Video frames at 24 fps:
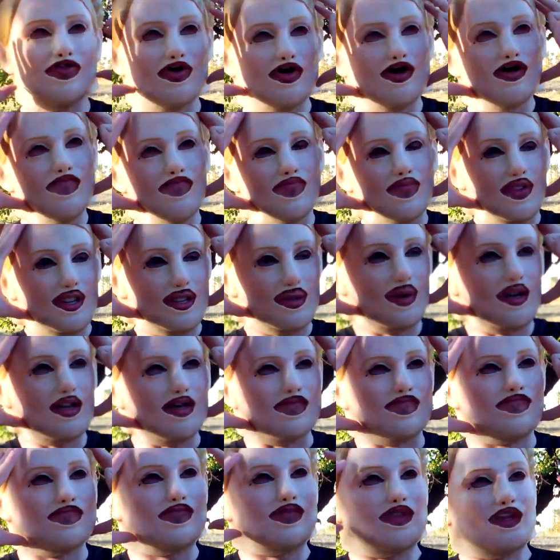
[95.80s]
Но,
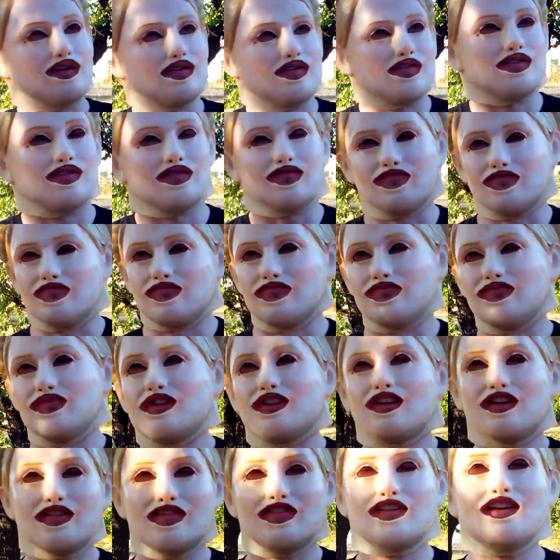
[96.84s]
смотри, Э,
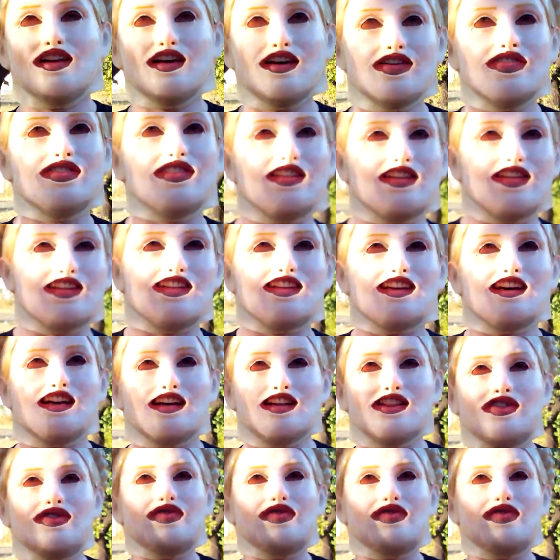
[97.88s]
подразделяются на